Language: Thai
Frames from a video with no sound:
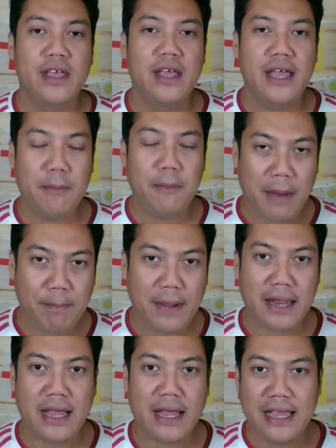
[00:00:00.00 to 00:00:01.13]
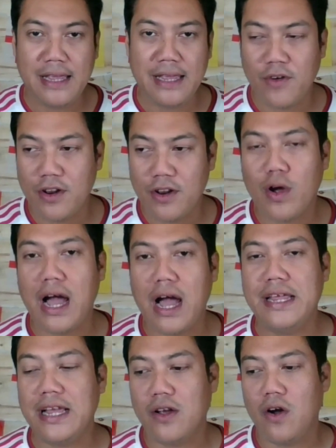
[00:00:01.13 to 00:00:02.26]
เอ็มบัปเป้เนี่ยในบอลโลกครั้งนี้
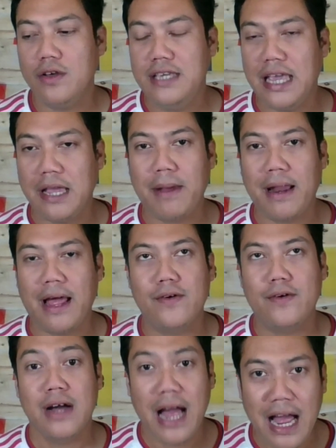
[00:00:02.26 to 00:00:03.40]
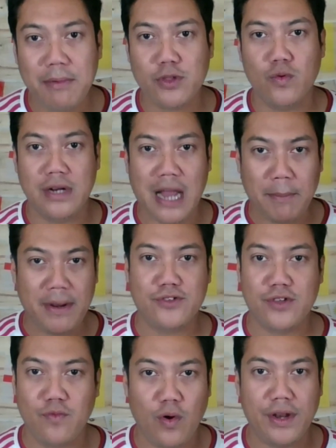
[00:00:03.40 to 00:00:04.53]
ก็ยิงไปแล้วห้าประตูนำเป็นดาวซัน
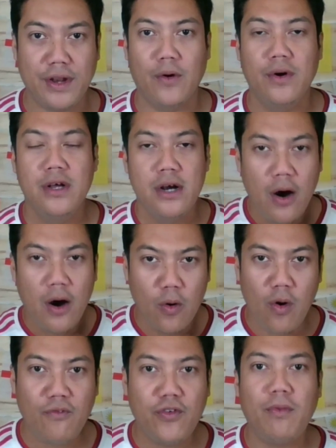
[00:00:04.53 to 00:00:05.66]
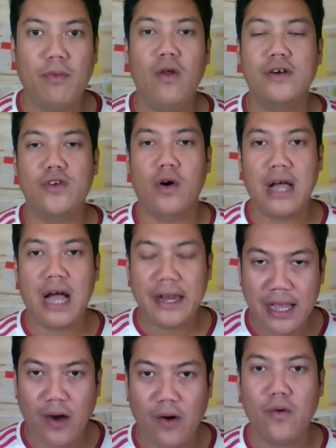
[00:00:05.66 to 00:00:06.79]
โวเดียวรวมฟุตบอลโลกสองครั้งที่
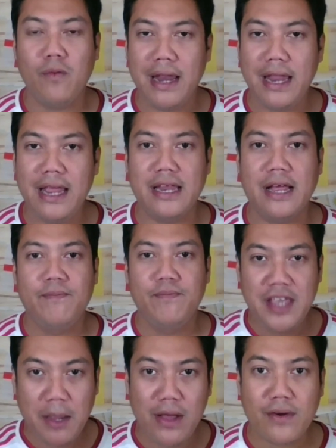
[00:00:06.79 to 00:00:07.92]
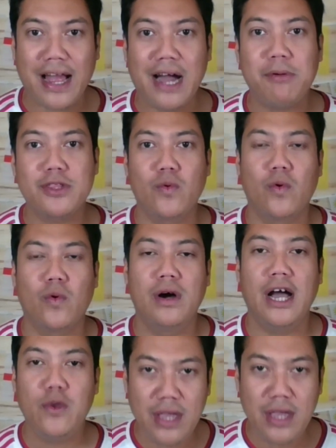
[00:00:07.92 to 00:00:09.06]
เขามาเล่นเนี่ยยิงมาแล้วเก้าประตูอา
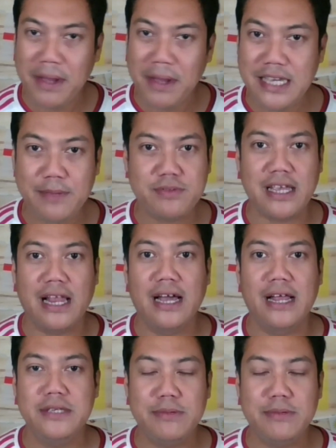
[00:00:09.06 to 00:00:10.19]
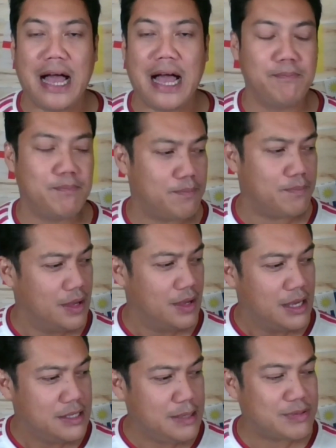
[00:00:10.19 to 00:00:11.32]
ยุยังไม่ยี่สิบสี่เลยยี่สิบสาม
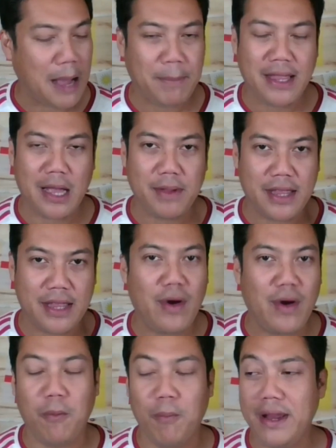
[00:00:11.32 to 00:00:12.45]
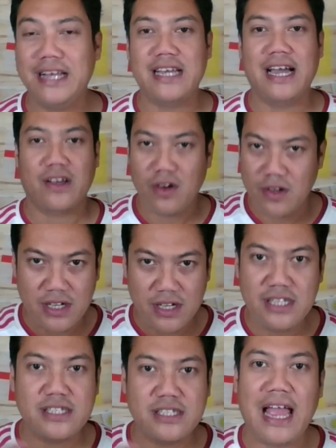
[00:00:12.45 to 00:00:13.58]
ยี่สิบสามปีกับอีกกี่วันผมไม่แน่ใจแล้วก็ขึ้น
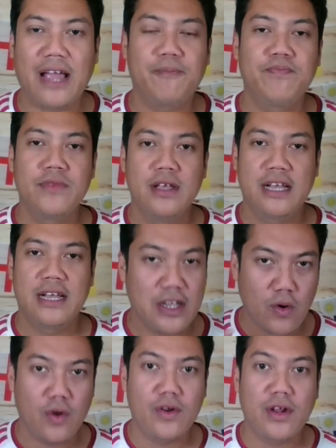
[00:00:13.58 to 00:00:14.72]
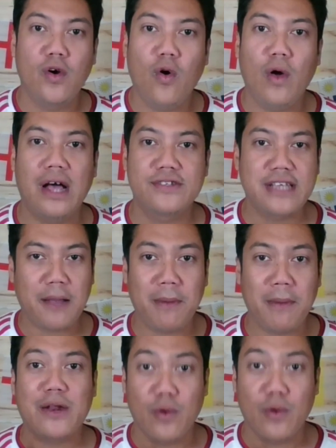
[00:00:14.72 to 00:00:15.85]
แซงคริสเตียโน โรนัลโดแล้วแซงมารา
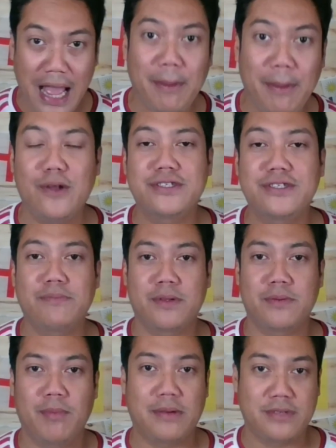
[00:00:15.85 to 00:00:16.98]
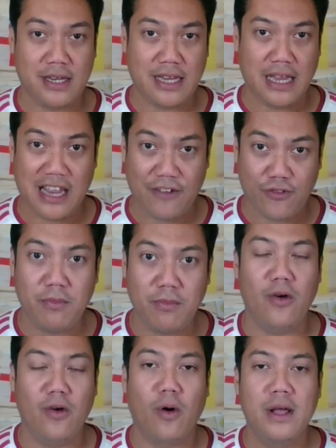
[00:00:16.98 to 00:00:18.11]
โดน่าไปแล้วโดยสามสำหรับสถิติในฟุตบอลโล
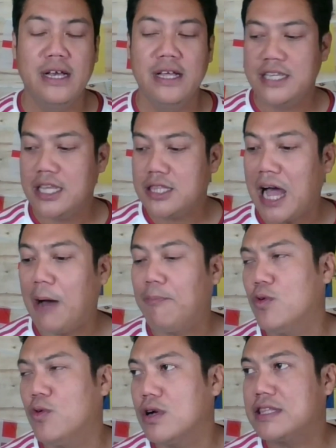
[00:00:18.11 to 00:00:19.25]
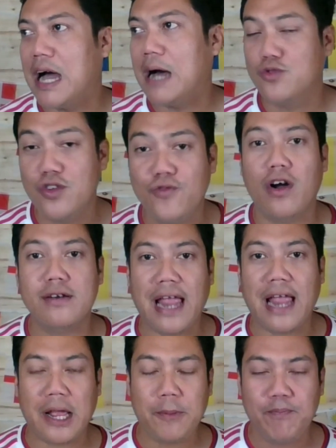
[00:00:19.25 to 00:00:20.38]
กที่ตามอยู่ก็ตามจูดฟองแตง
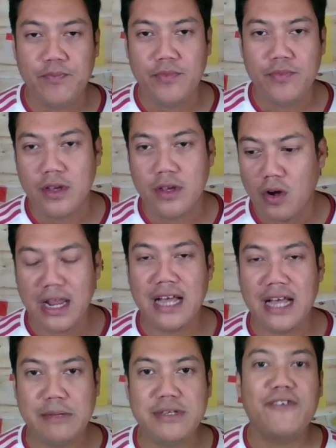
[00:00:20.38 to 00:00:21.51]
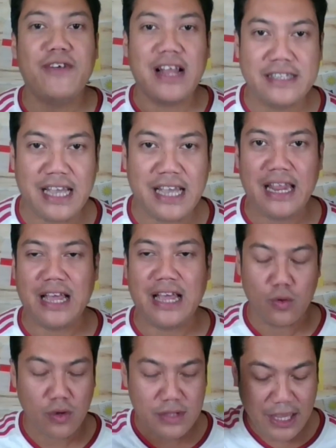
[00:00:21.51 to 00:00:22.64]
ครับกองหน้าทีมชาติฝรั่งเศสนี่แหละโอ้โห
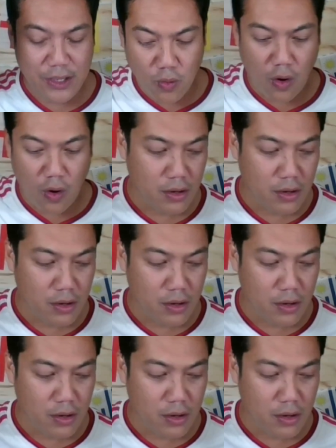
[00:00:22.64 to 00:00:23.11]
ตั้งแต่ยุคของ